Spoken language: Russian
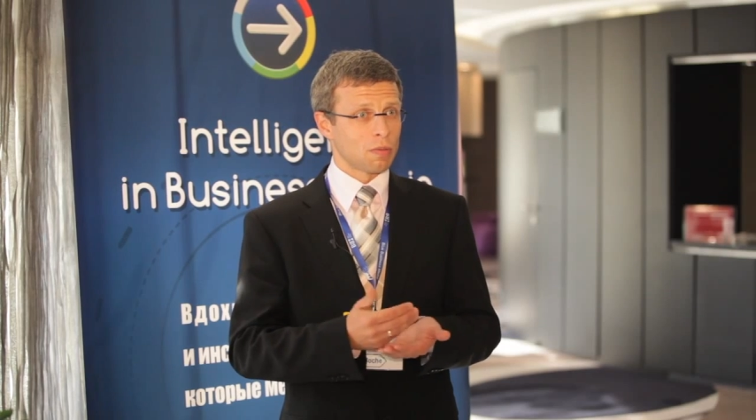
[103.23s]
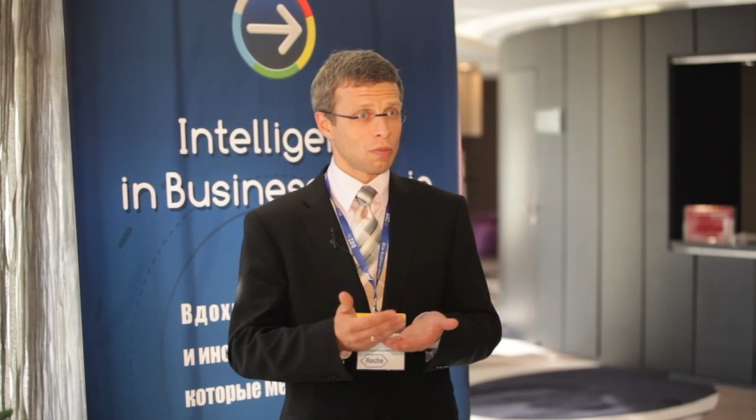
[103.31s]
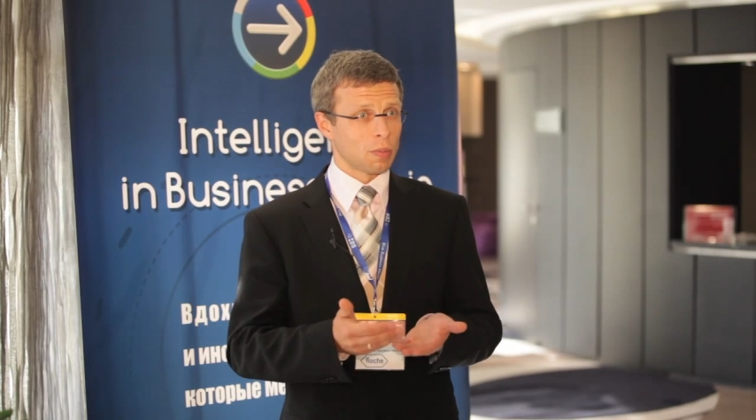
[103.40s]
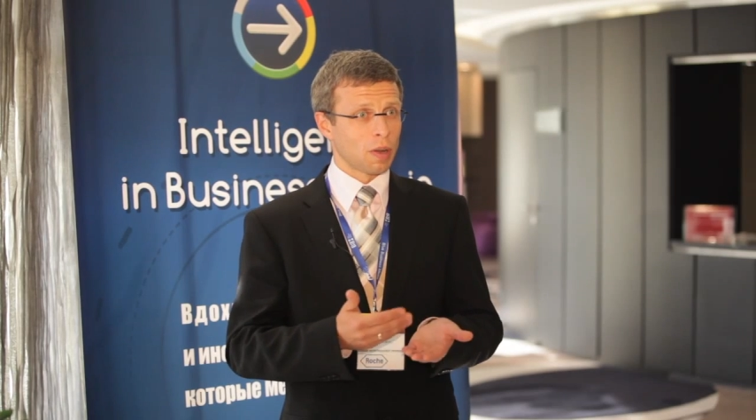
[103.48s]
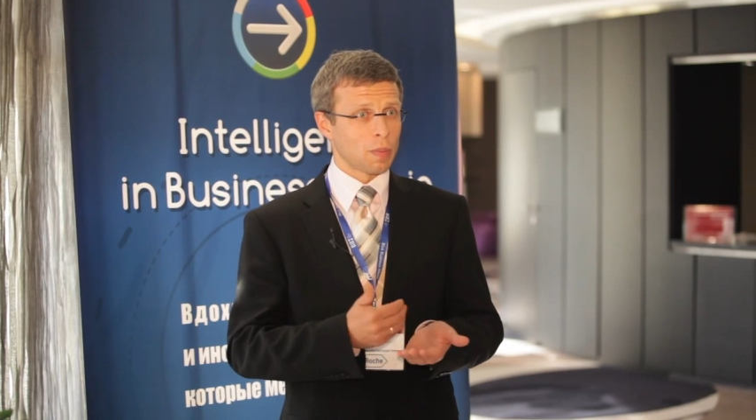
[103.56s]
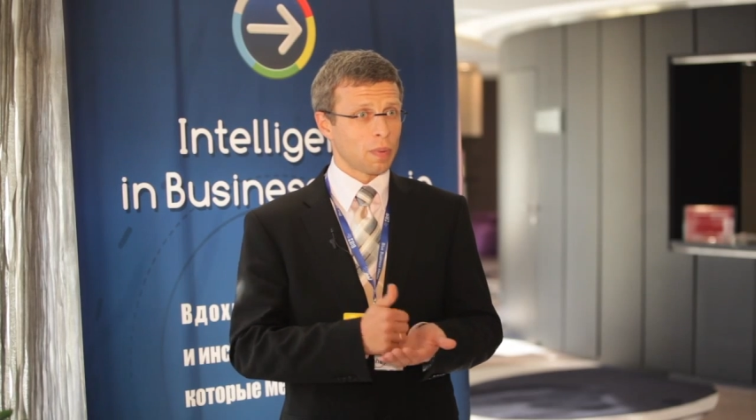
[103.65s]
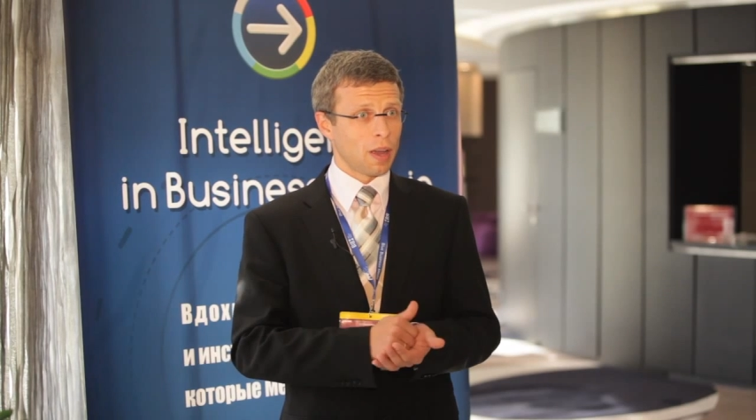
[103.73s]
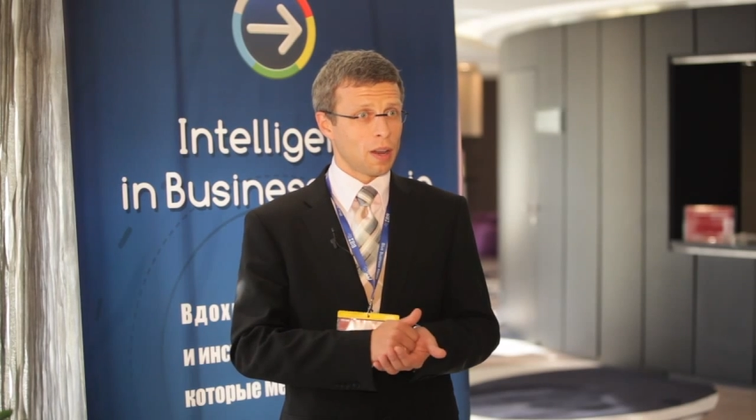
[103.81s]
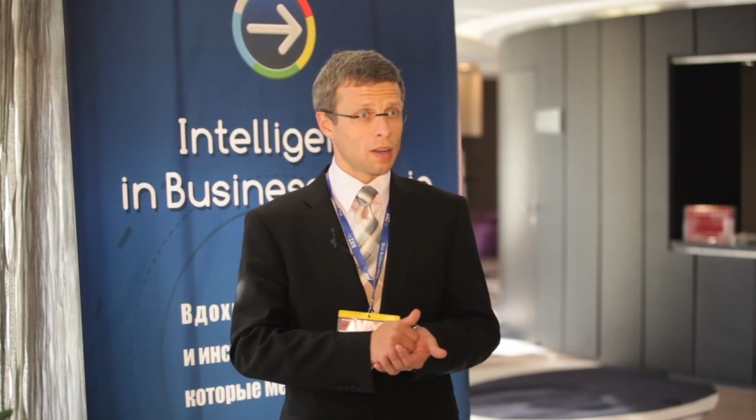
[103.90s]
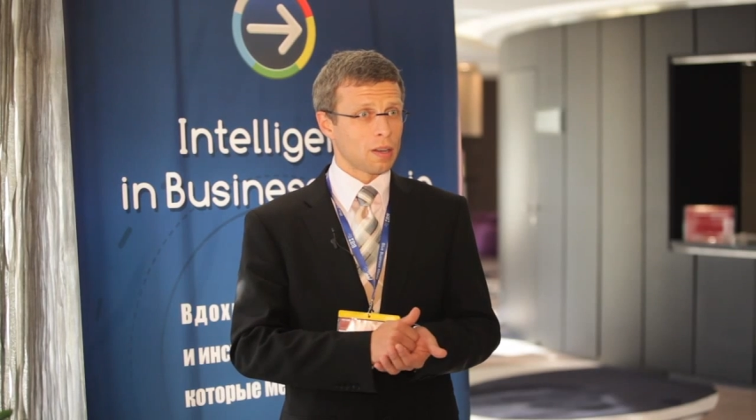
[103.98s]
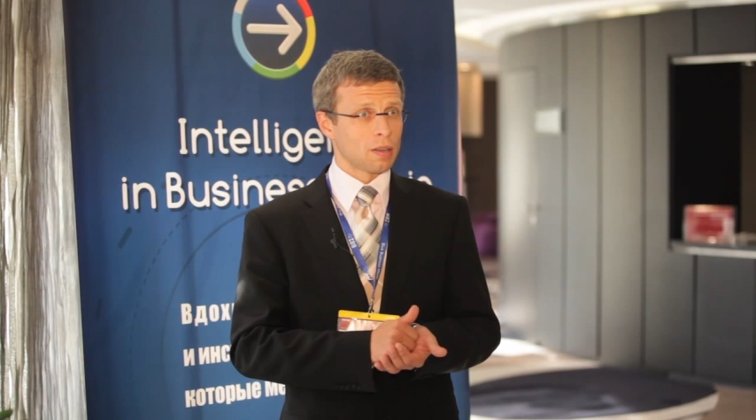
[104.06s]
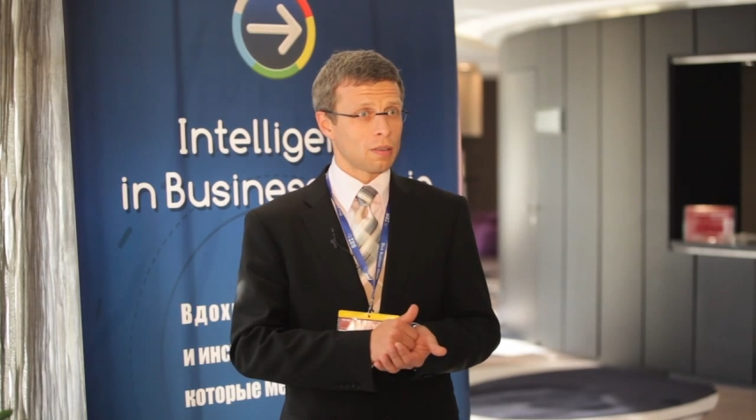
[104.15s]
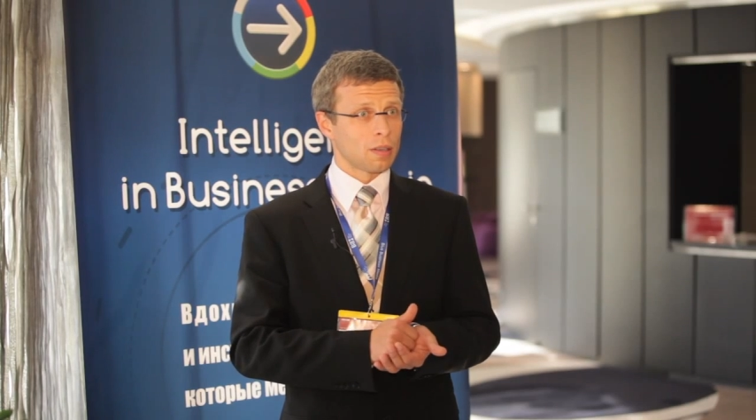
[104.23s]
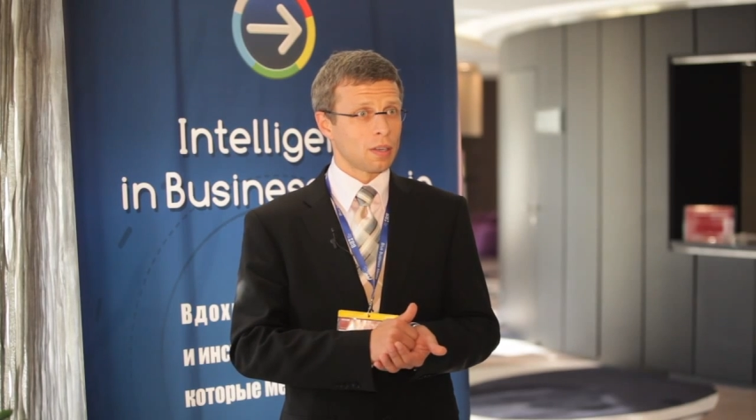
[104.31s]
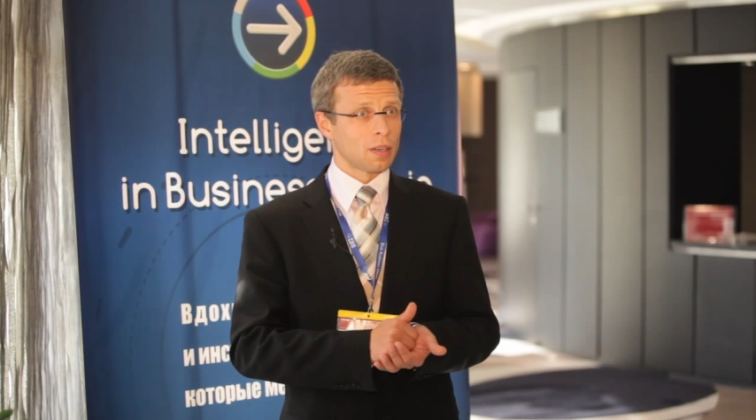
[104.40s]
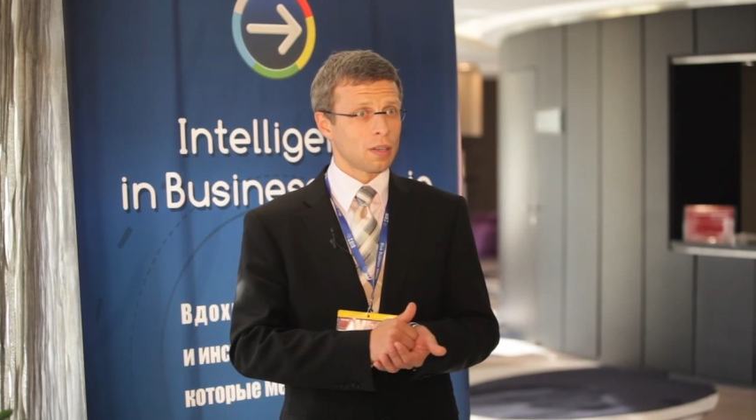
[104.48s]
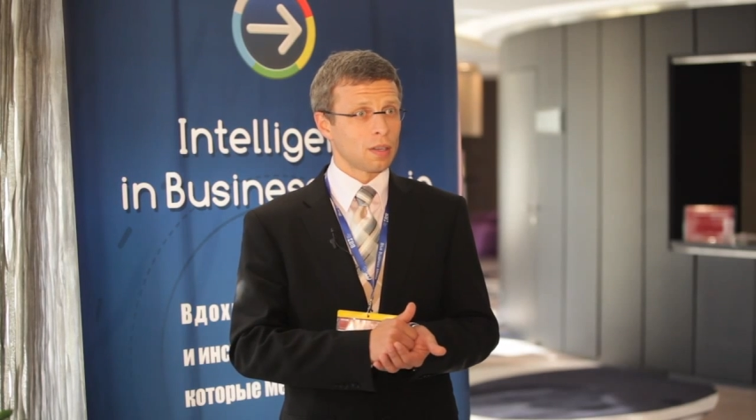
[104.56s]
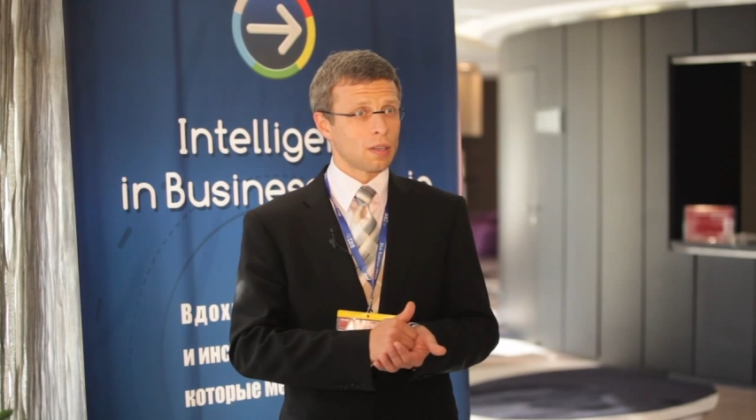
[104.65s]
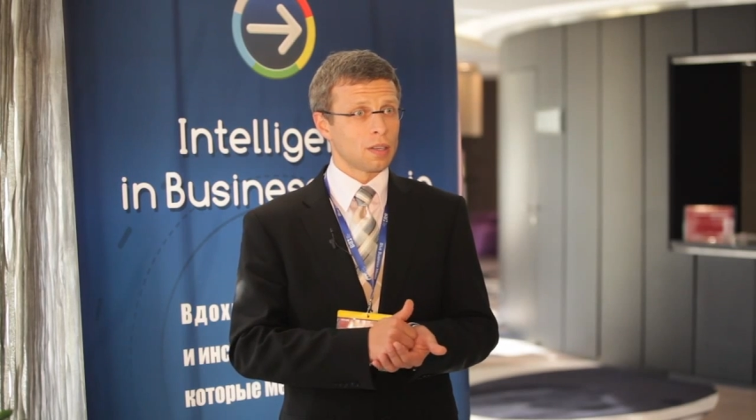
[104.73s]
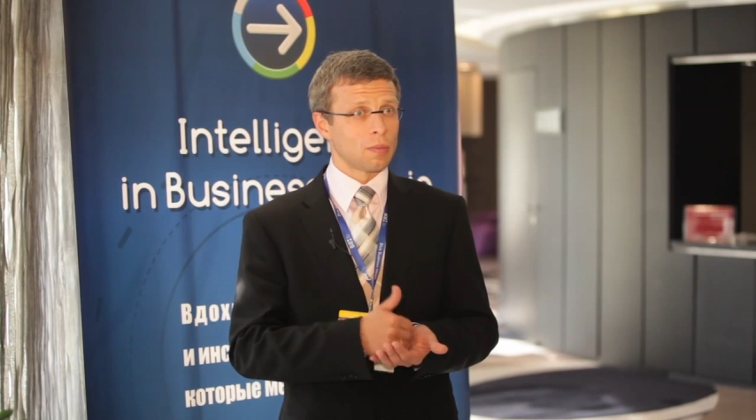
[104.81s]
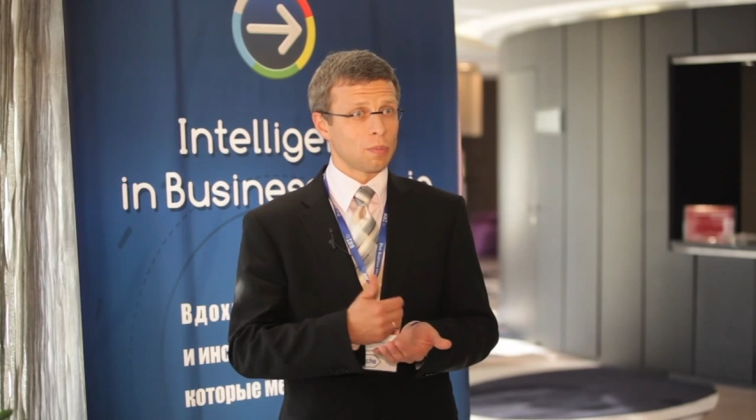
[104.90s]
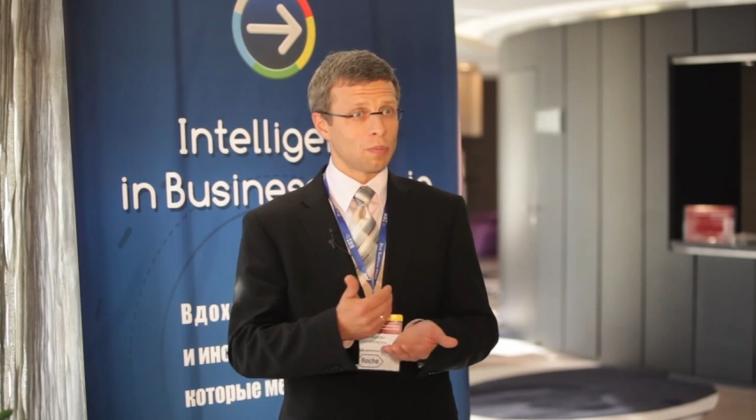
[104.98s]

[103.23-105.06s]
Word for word: выбрать правильно э, и